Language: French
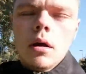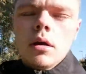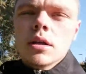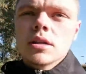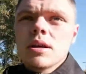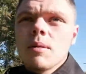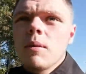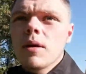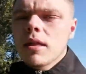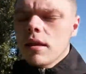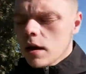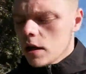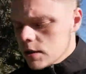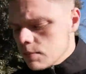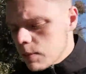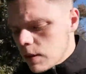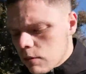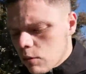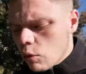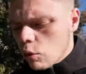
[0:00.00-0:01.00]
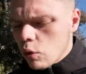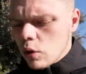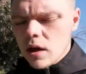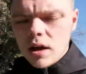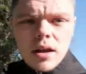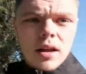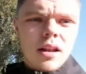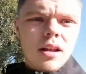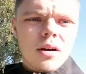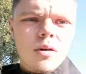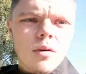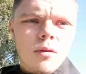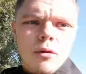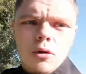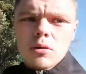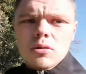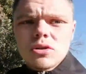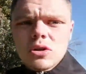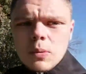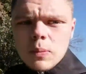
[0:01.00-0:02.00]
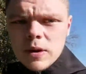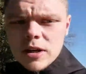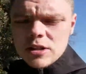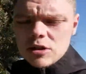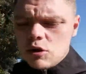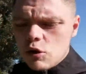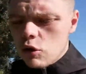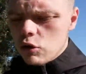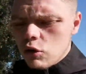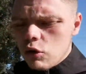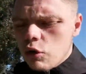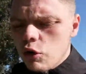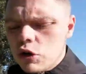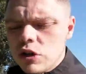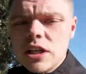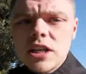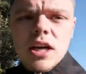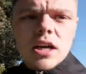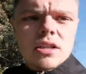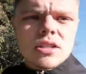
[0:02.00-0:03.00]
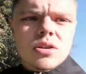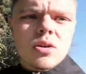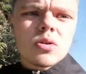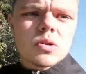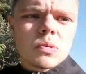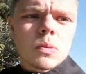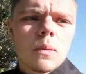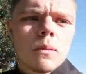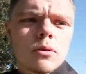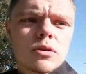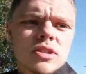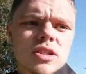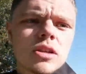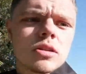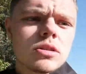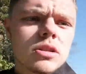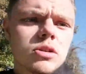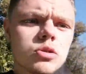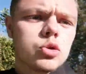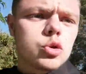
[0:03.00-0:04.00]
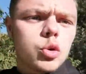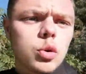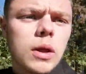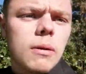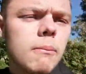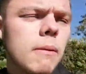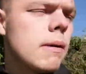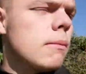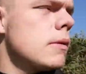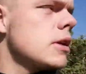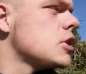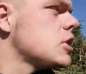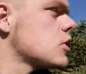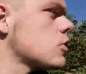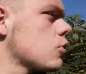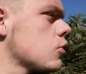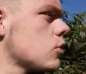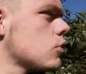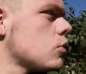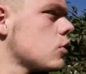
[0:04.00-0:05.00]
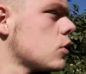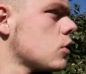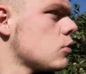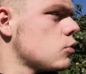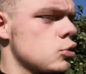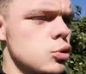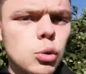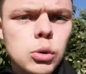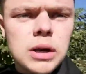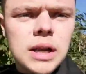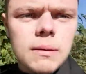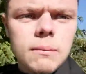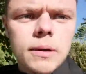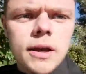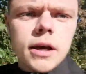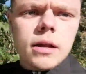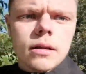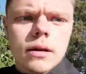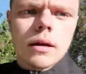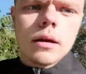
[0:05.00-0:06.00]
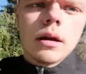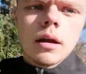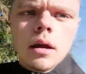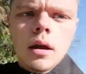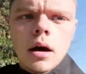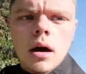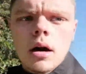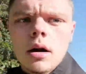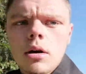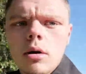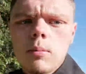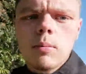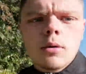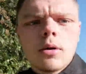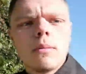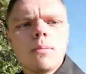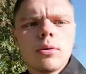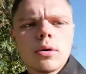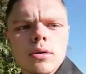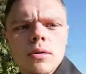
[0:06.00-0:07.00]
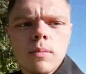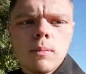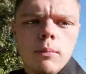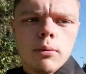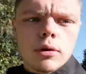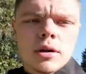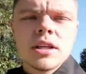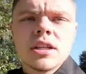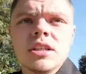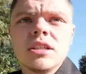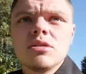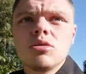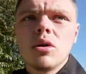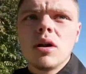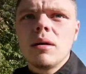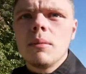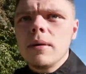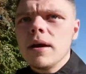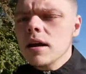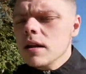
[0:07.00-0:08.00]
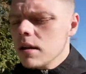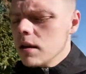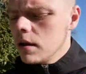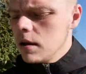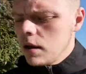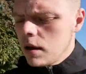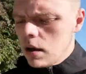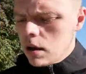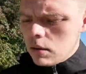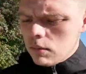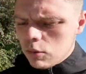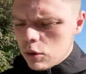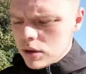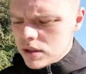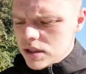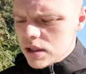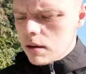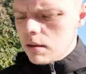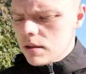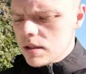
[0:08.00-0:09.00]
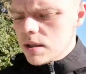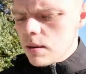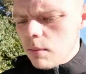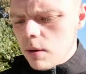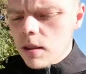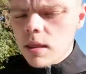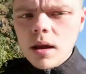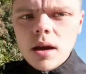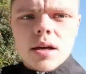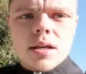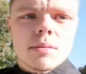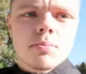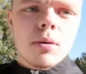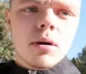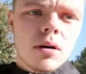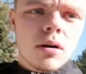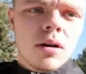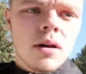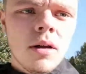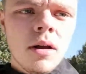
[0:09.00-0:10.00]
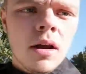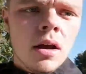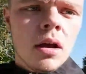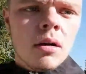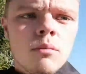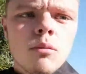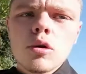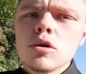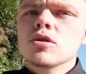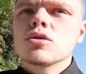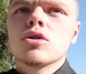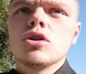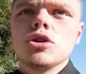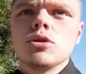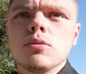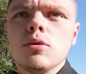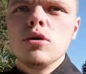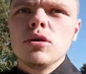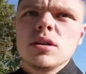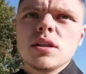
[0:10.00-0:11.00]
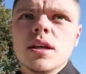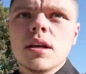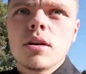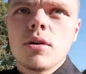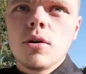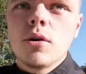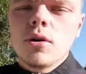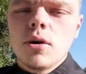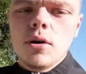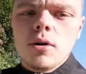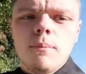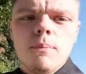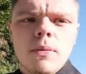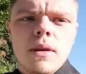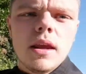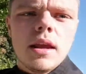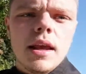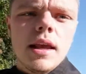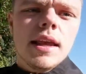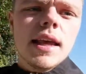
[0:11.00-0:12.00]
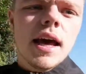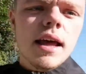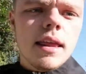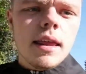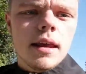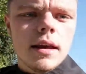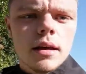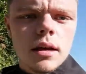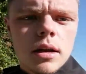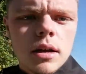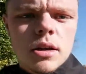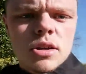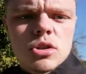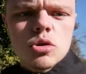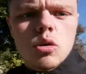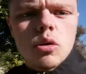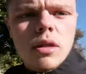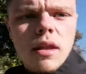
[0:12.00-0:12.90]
ça m'intéresse pas trop les, conférences de presse de, Rudy Garcia en ce moment, c'est toujours les mêmes. Il dit toujours de la merde. Alors pour, pour, qu'il dise de la merde, moi ça, ça m'intéresse pas. Moi ce que je veux, c'est qu'il gagne sur le